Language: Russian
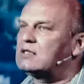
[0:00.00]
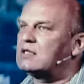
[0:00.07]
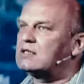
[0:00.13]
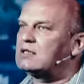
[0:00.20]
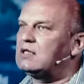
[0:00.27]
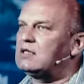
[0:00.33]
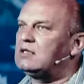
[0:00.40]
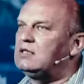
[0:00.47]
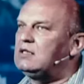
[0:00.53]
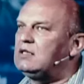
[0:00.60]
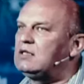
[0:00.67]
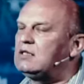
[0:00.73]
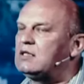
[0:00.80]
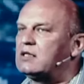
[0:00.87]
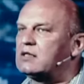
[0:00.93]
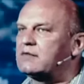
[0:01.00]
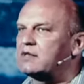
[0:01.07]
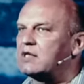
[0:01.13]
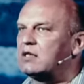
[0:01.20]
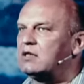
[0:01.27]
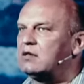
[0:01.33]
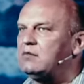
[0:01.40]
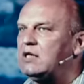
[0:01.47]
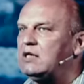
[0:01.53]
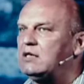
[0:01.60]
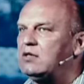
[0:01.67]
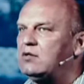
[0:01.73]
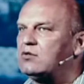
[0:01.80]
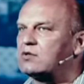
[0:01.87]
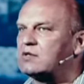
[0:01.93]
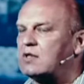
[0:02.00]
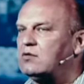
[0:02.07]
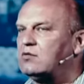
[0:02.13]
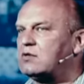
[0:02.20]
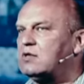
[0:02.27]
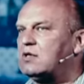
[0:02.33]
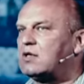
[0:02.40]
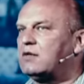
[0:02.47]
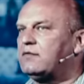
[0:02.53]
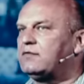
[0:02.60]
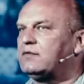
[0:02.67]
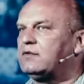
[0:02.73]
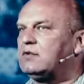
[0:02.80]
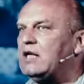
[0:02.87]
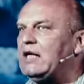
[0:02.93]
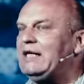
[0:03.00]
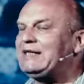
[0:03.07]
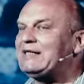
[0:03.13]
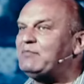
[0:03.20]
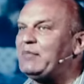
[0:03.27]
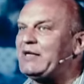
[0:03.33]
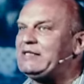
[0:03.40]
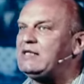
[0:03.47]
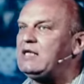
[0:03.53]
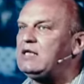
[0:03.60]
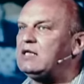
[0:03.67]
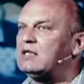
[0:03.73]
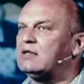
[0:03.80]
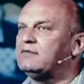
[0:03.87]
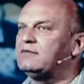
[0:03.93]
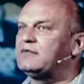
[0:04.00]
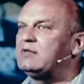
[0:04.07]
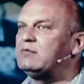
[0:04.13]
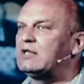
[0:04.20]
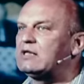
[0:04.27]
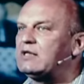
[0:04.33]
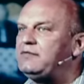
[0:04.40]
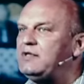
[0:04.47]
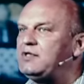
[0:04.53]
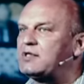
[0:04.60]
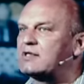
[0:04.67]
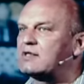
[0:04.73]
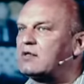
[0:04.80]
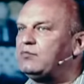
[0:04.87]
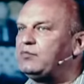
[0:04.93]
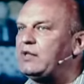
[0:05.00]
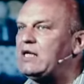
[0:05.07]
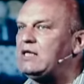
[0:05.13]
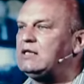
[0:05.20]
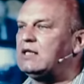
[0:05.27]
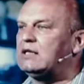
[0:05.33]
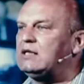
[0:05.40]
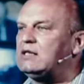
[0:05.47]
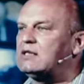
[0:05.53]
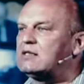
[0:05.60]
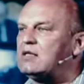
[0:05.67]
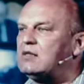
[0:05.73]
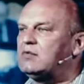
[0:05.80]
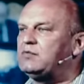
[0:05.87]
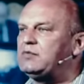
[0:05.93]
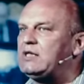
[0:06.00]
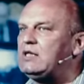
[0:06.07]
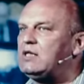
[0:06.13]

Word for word: стороны гитлеровской Германии и ее союзников эта потеря в демографическом плане, она на самом деле